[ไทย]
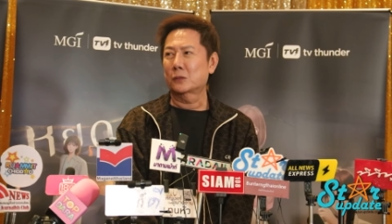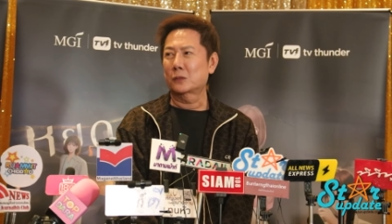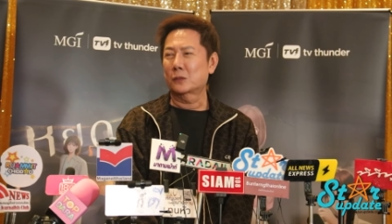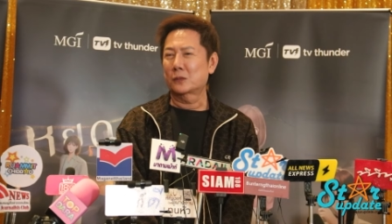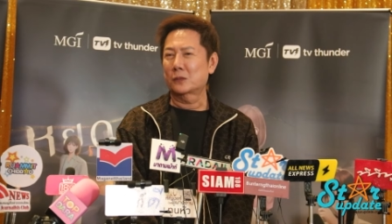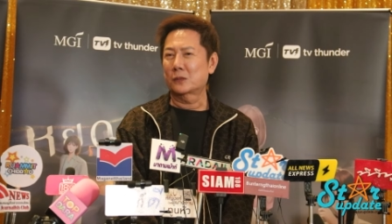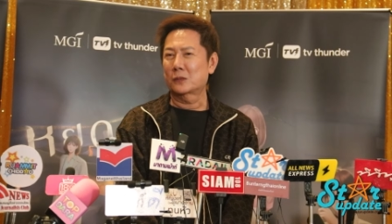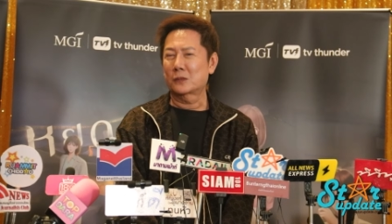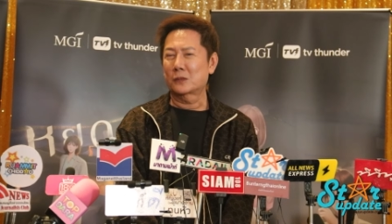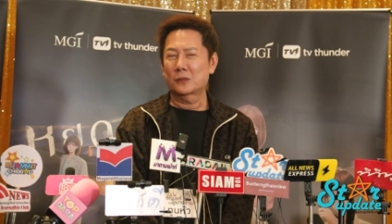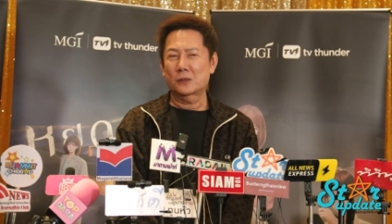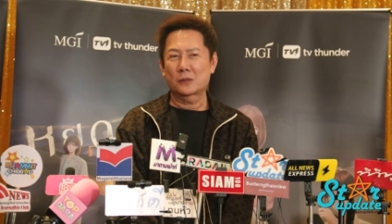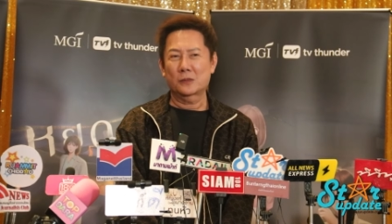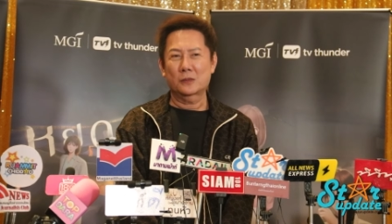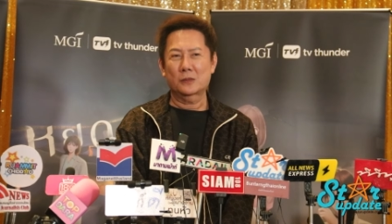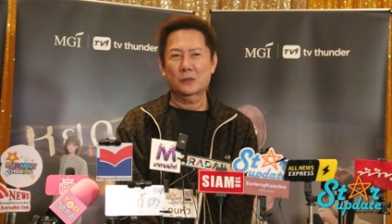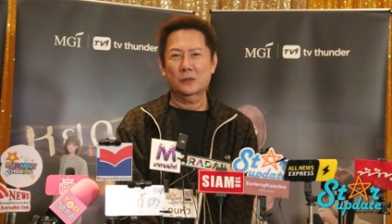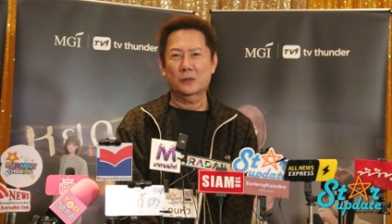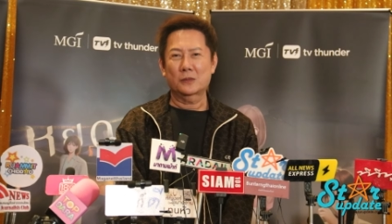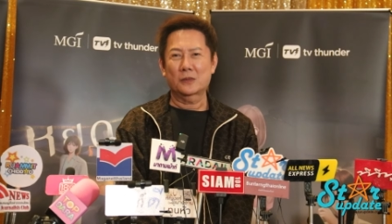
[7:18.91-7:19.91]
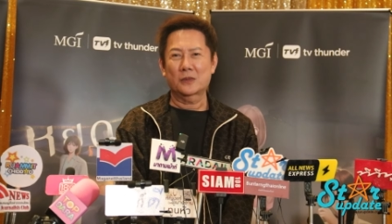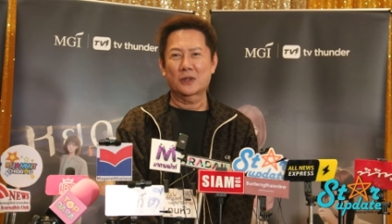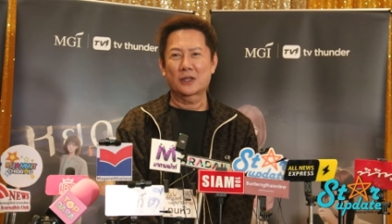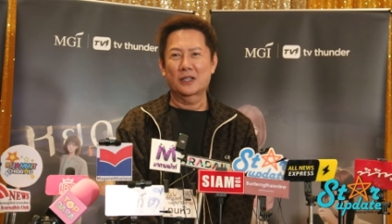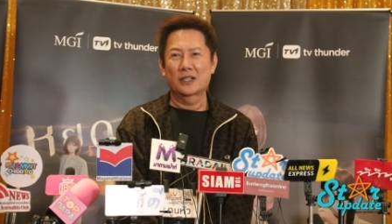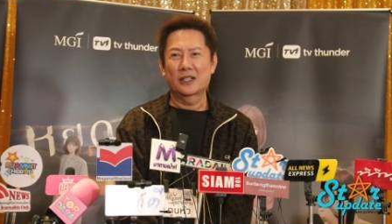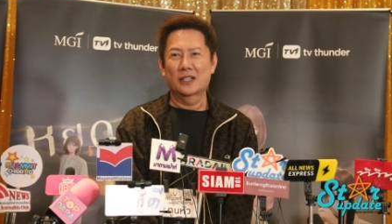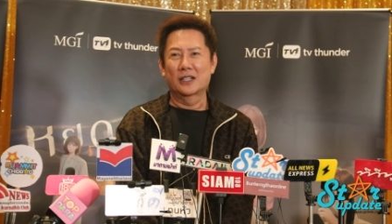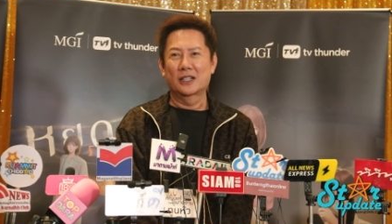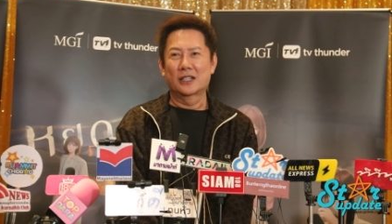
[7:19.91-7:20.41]
ใช้ชีวิตหนึ่งเดือนหลังจาก
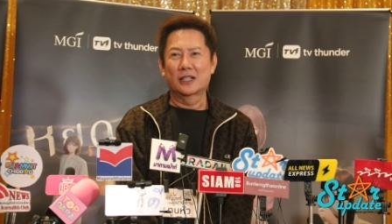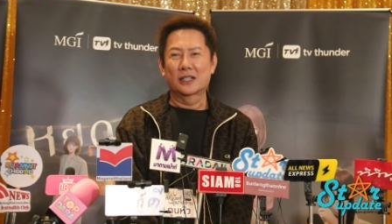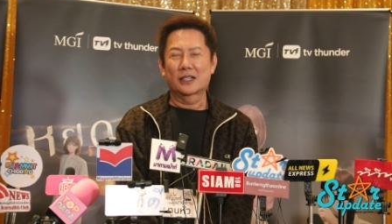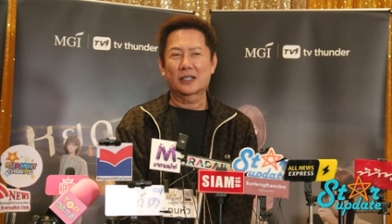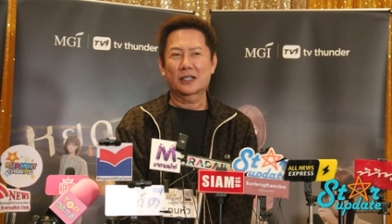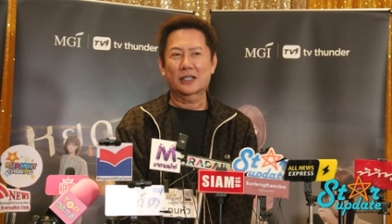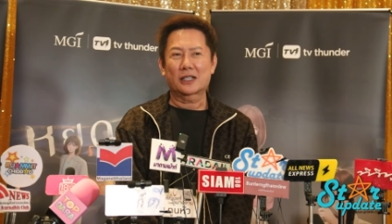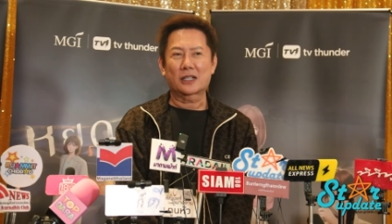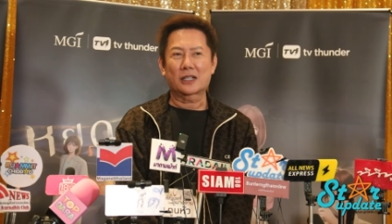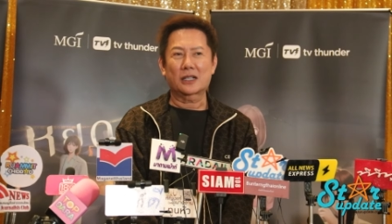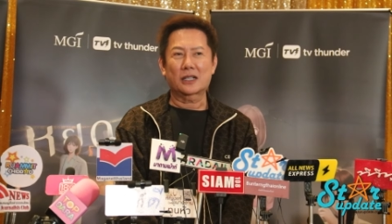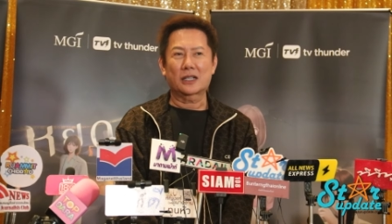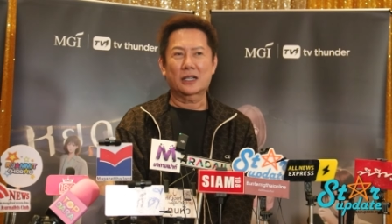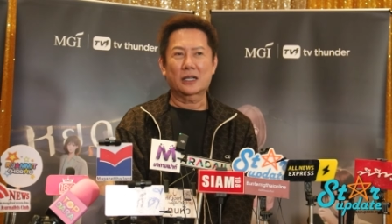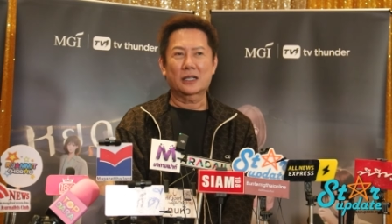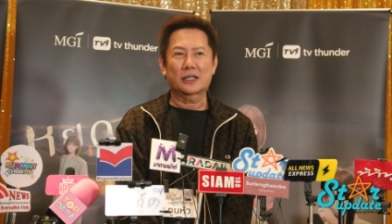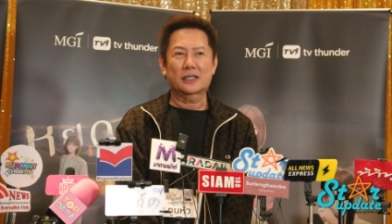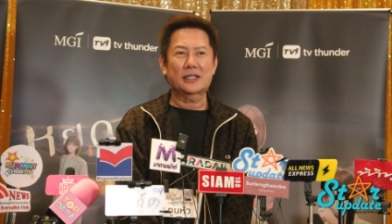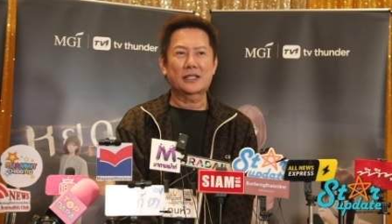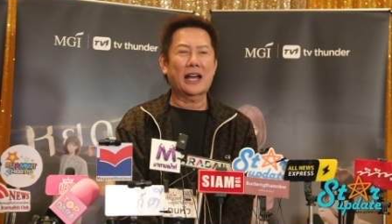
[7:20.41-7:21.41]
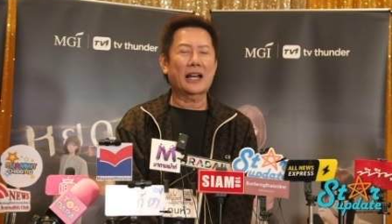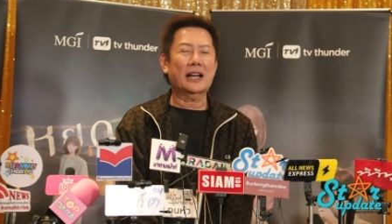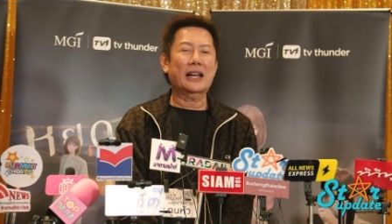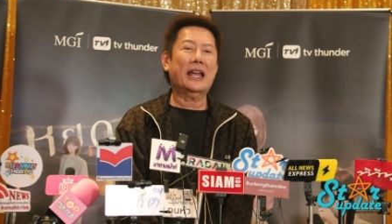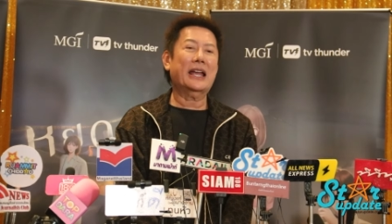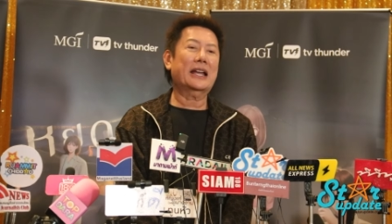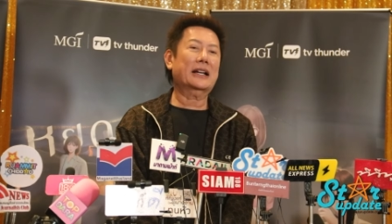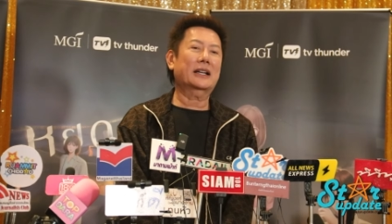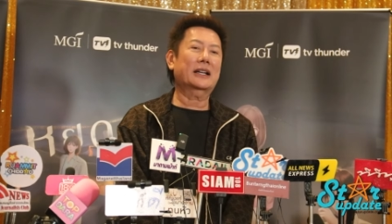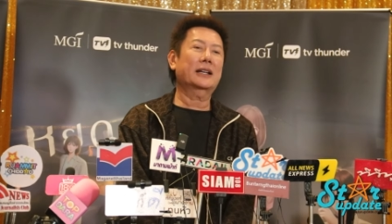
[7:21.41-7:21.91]
นี้ในกองอย่กับกองอย่าง
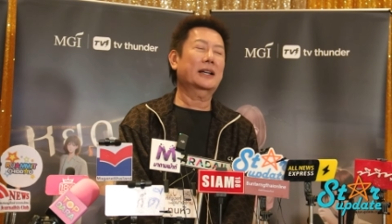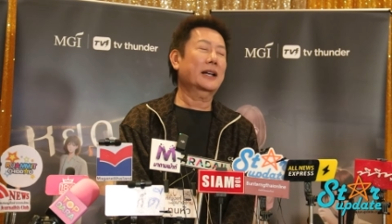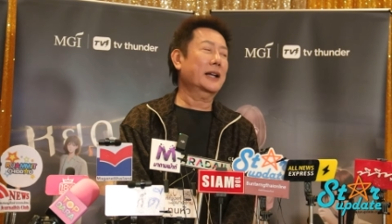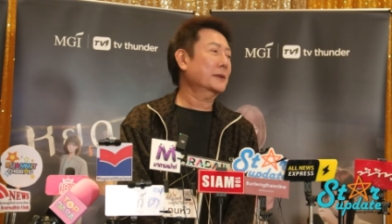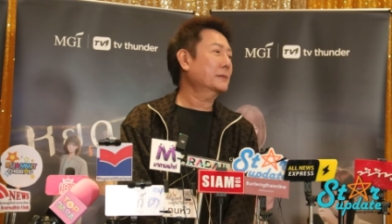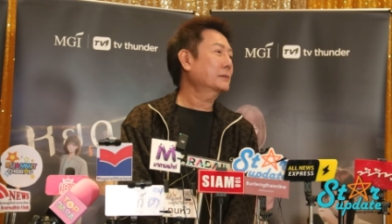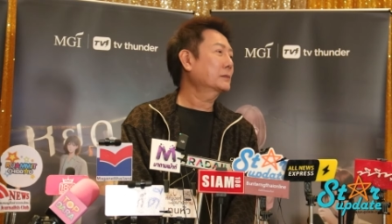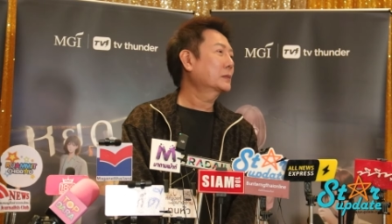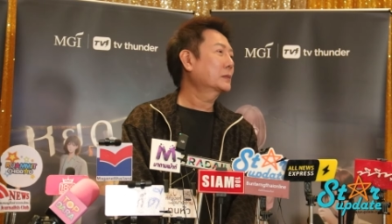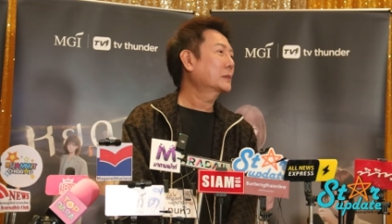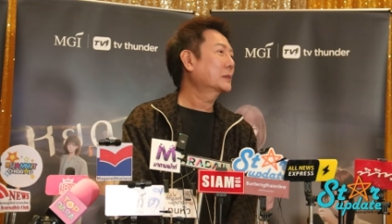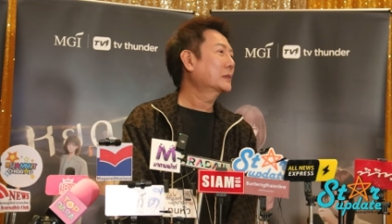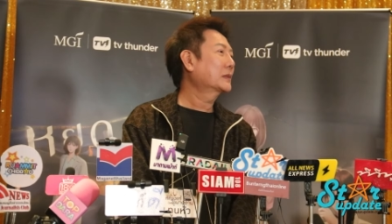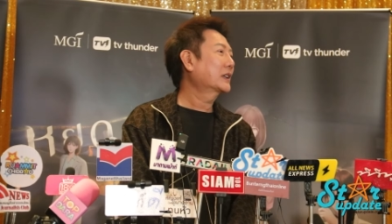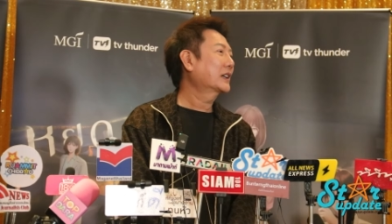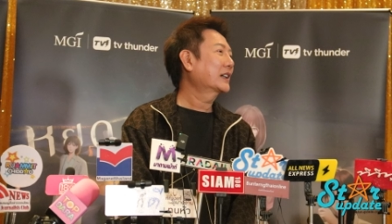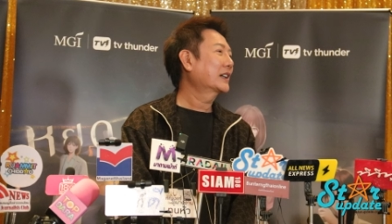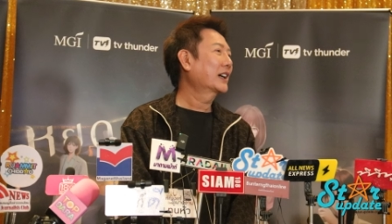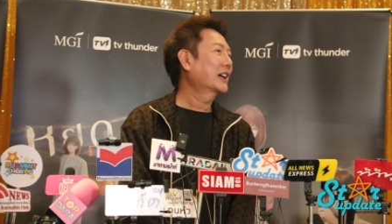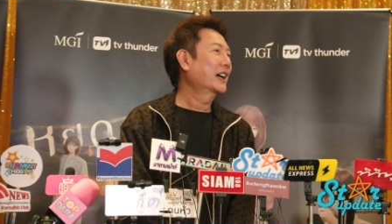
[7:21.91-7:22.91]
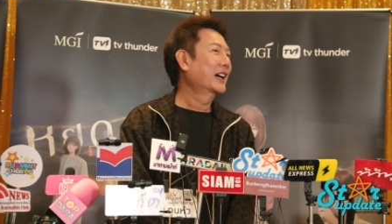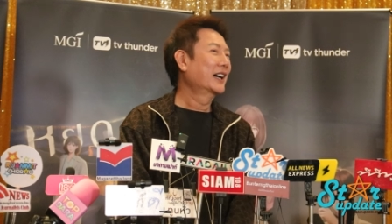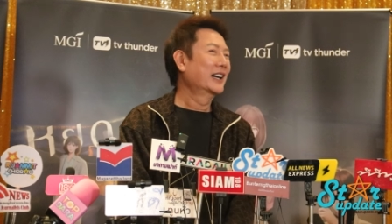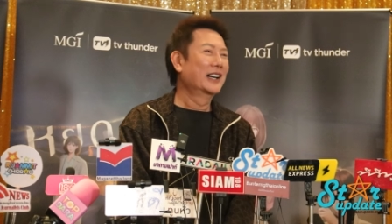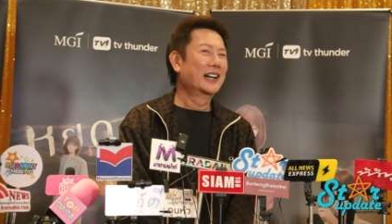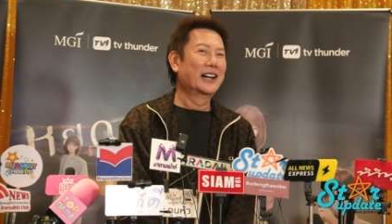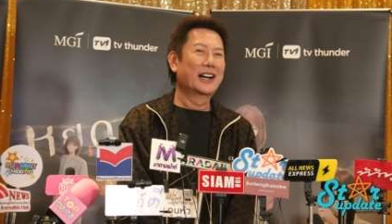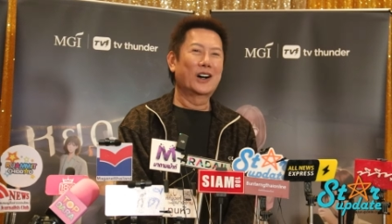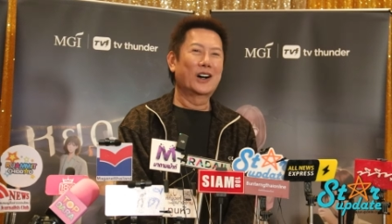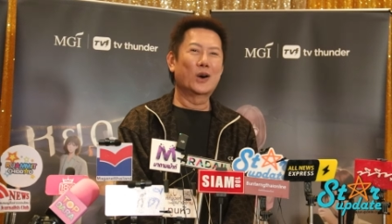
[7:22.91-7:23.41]
แรกเลยนะอะไรไม่ควรอะไร
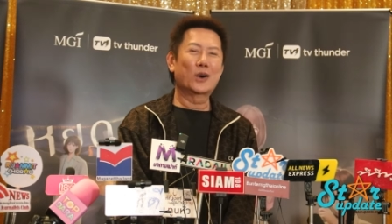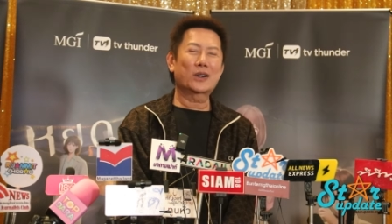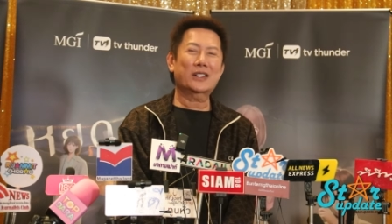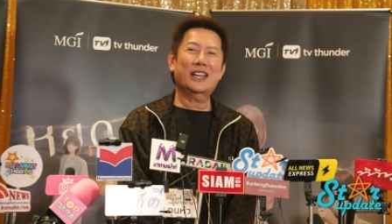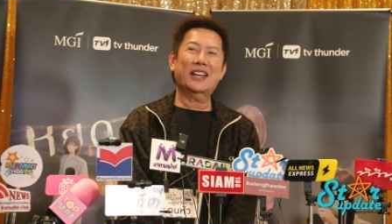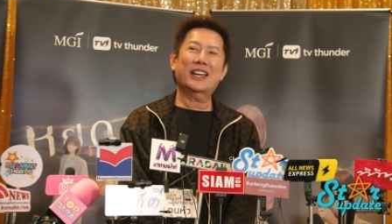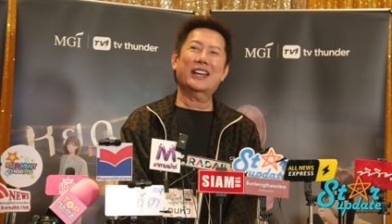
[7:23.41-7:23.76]
อะไรแบบโอเค